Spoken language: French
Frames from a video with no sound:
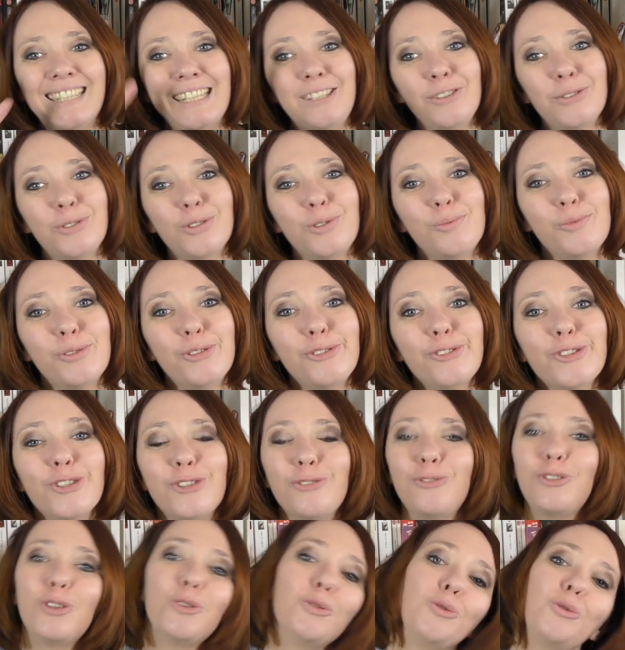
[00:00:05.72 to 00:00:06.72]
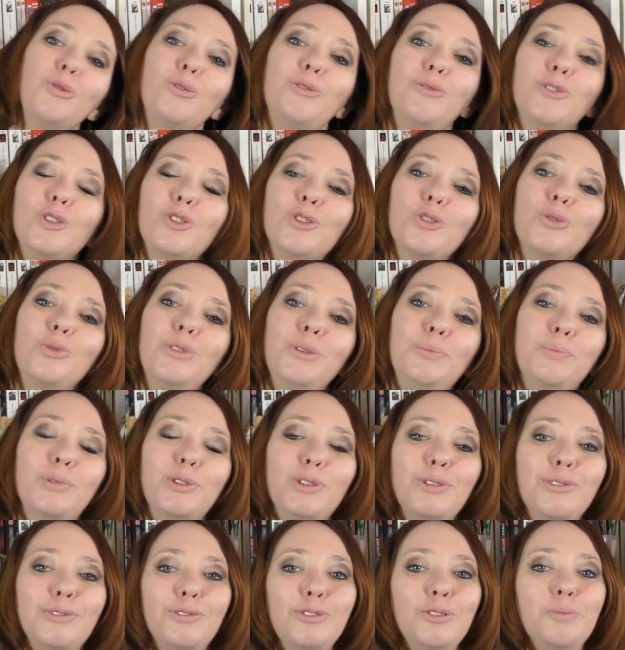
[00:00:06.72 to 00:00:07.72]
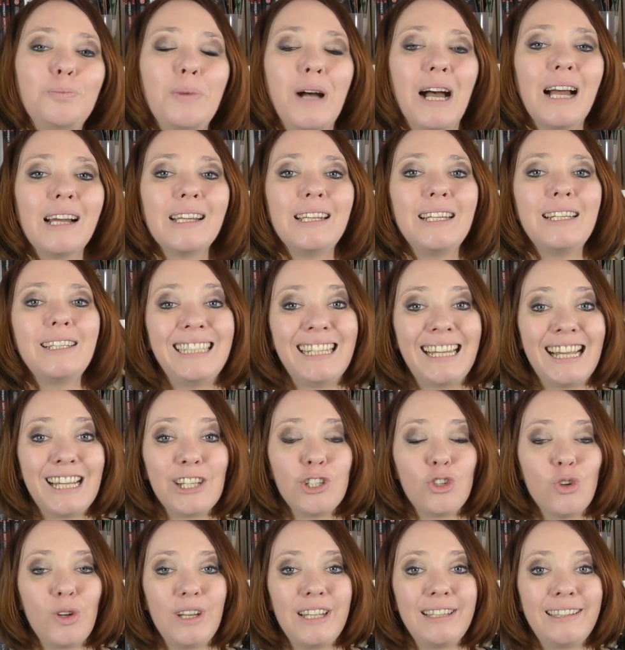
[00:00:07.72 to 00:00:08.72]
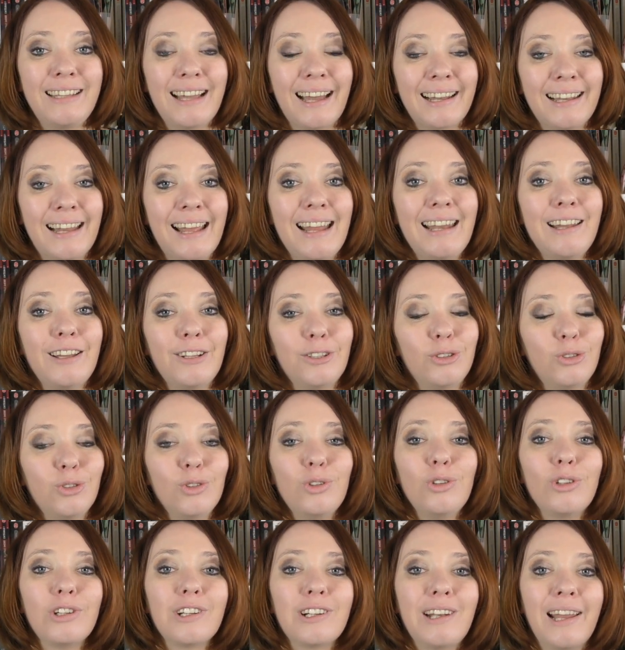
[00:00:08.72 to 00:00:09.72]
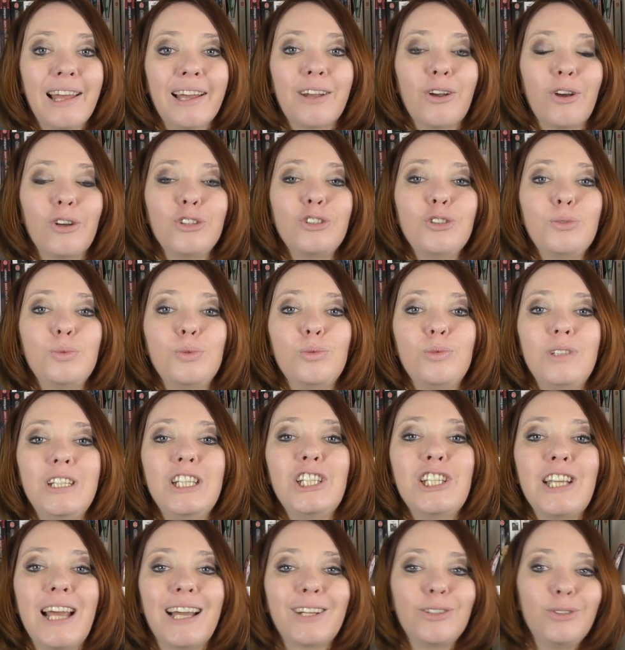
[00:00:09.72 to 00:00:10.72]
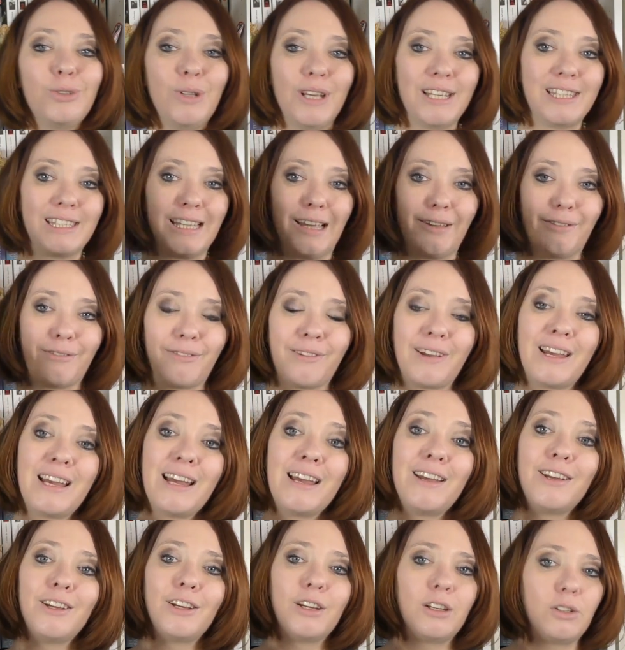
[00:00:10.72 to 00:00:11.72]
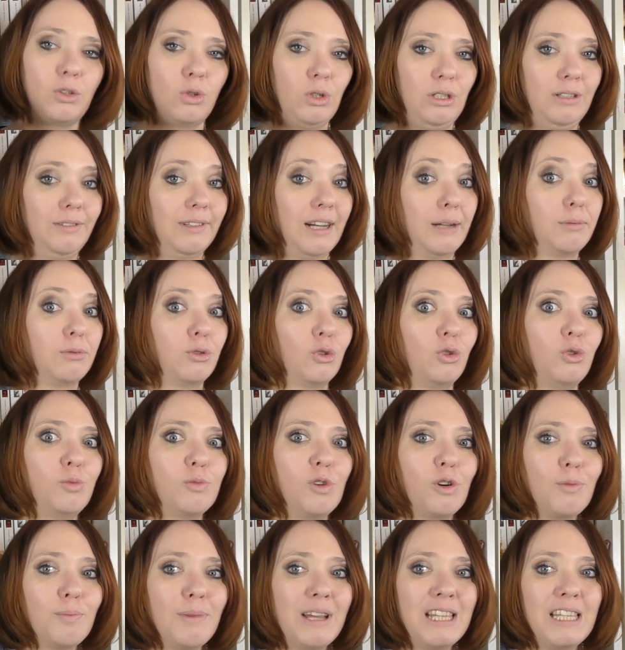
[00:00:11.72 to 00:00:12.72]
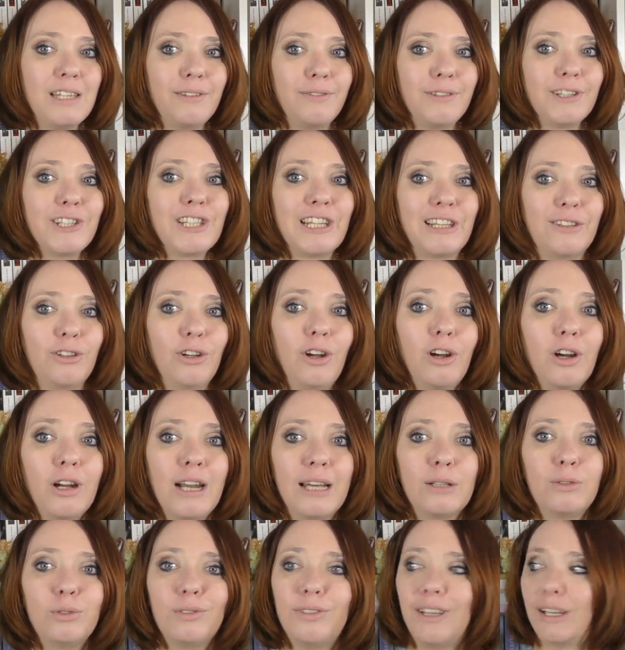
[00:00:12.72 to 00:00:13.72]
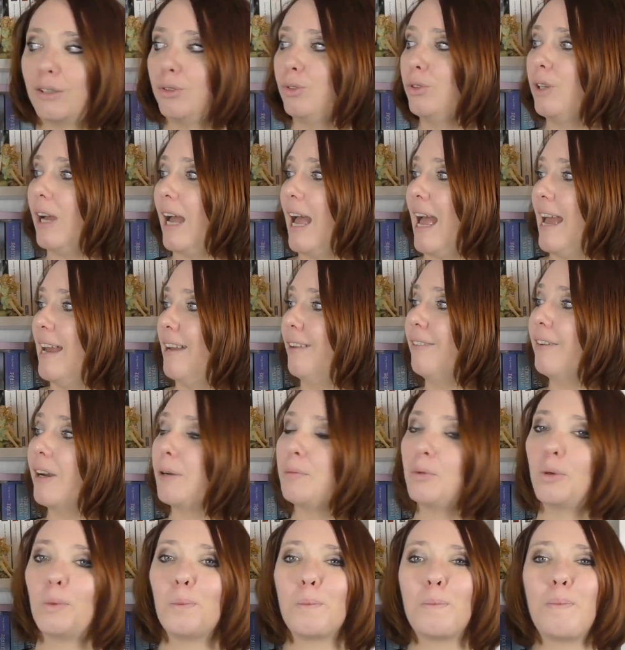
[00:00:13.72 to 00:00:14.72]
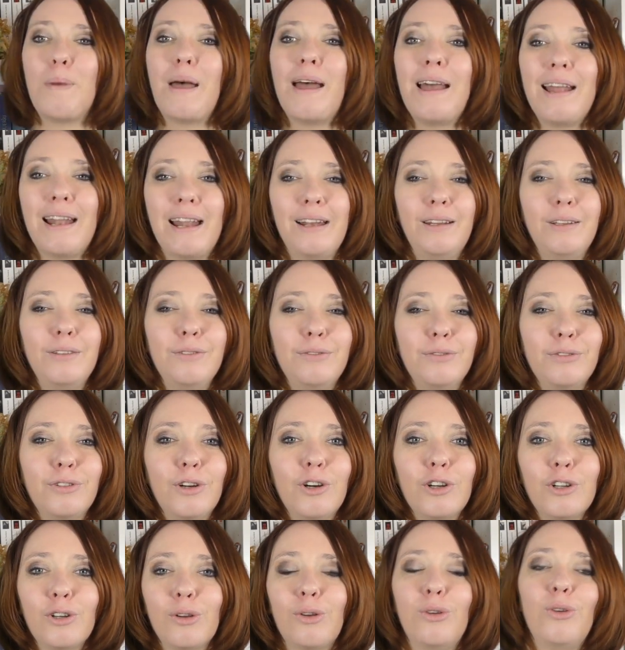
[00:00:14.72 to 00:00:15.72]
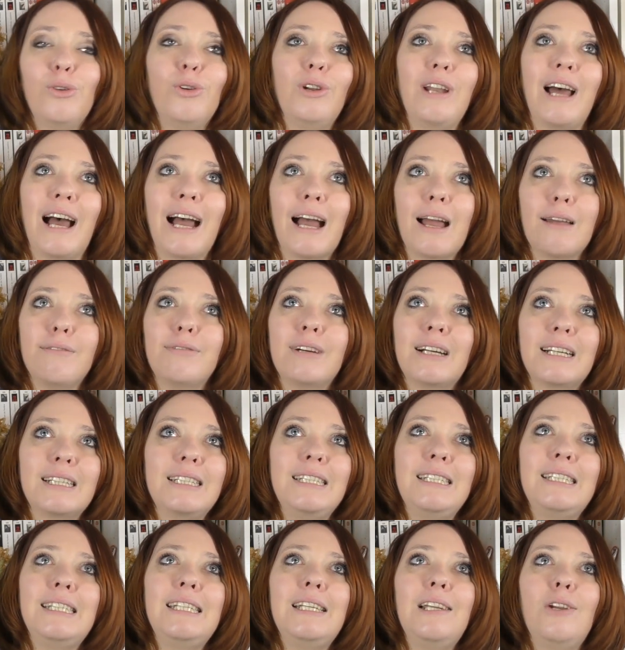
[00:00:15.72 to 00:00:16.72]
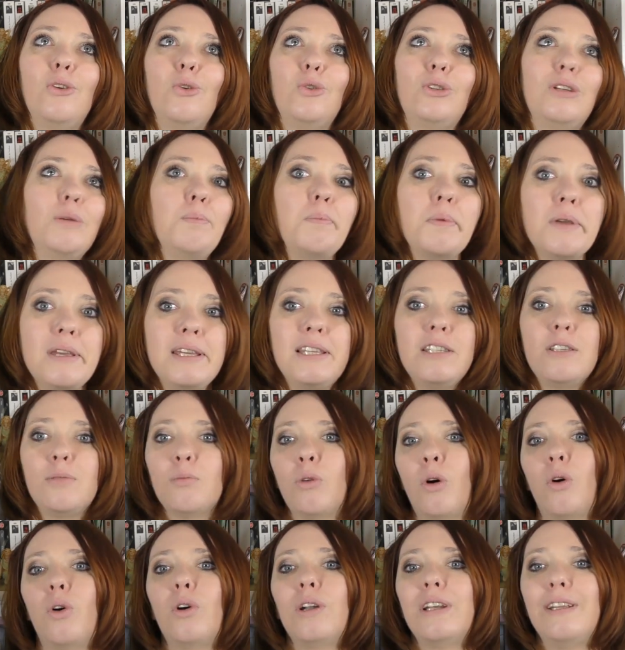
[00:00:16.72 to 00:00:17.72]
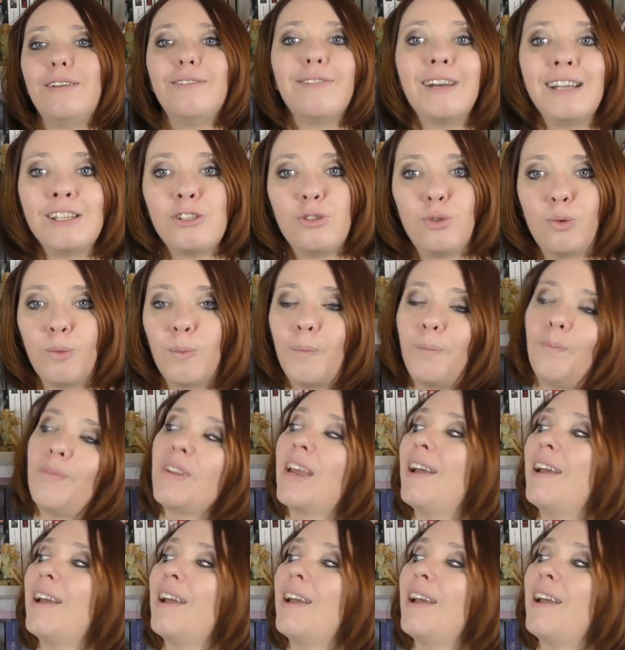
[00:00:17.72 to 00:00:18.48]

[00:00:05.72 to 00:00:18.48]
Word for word: Salut tout le monde, je vous retrouve aujourd'hui pour vous parler des Neiges de l'Éternel de Claire Cross publié chez ActuSF. Ce livre est absolument magnifique, j'adore la couverture, elle est vraiment belle, elle évoque la rêverie, le dépaysement, l'évasion.